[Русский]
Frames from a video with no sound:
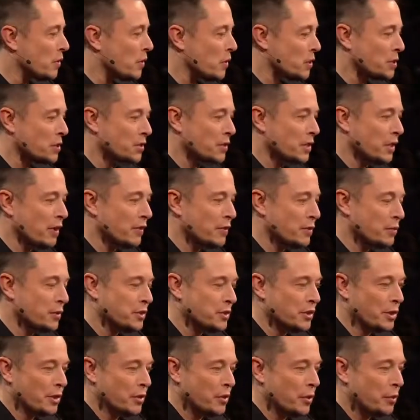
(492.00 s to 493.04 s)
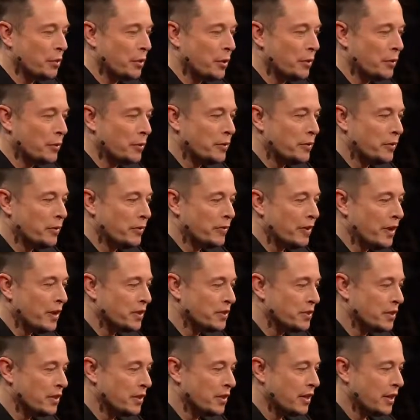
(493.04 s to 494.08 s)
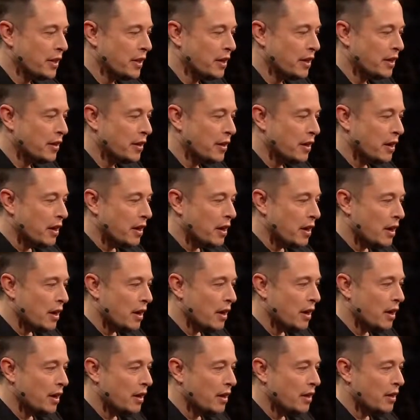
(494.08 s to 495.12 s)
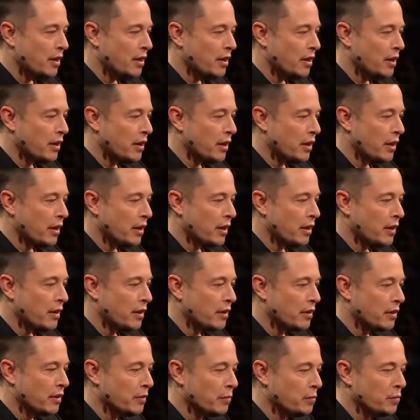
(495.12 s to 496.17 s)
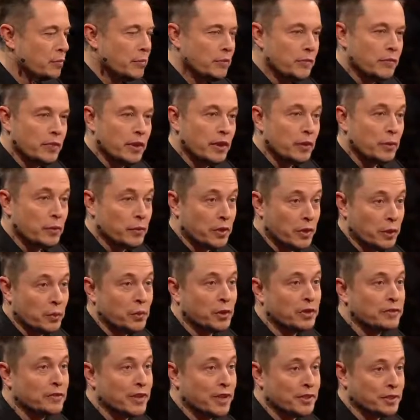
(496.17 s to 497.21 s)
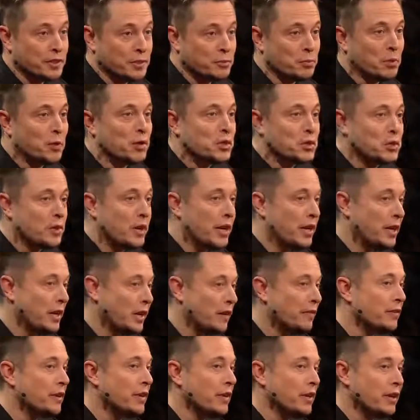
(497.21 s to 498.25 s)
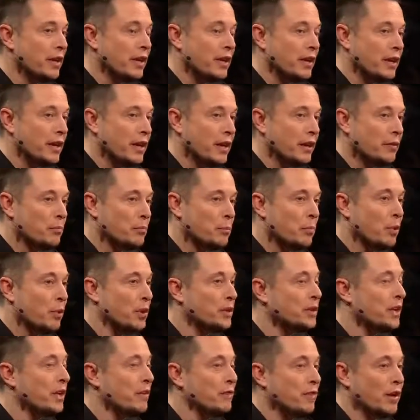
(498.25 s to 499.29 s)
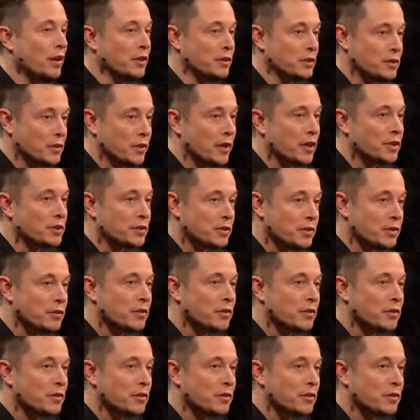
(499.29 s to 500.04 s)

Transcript: осторожно надеемся, что они будут быстрее самого быстрого поезда даже на отрезке в